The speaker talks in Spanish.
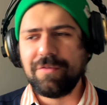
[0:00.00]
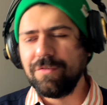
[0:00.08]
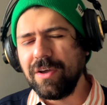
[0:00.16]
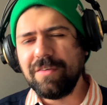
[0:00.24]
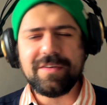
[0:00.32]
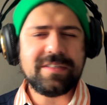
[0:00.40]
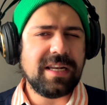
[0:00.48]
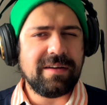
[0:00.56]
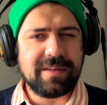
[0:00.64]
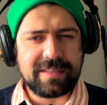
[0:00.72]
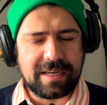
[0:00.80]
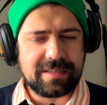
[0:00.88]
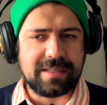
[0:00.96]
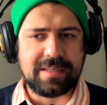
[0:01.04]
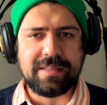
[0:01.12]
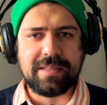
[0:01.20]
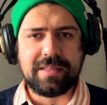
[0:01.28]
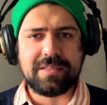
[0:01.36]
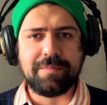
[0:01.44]
fue difícil levantarse
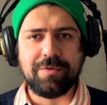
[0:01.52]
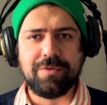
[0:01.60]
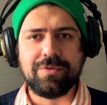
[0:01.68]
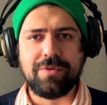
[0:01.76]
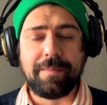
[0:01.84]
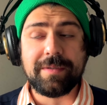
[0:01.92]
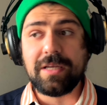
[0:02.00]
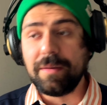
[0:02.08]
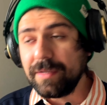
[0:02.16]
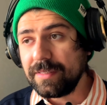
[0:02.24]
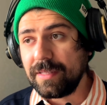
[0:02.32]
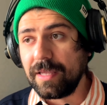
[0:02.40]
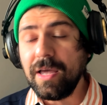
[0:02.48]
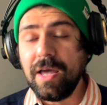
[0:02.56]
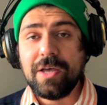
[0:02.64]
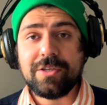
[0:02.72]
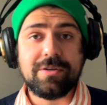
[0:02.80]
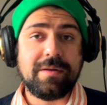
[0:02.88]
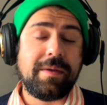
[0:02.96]
desde ese punto, especialmente
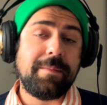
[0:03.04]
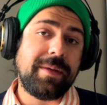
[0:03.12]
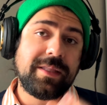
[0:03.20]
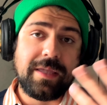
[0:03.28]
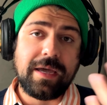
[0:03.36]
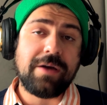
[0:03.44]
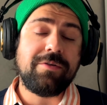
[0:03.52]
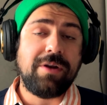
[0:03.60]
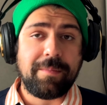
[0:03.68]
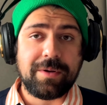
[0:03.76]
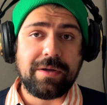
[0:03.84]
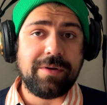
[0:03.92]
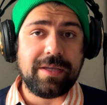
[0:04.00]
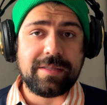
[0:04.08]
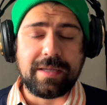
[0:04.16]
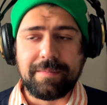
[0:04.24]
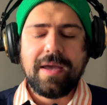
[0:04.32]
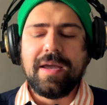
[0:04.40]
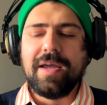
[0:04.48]
sobre mi empatía con el protagonista.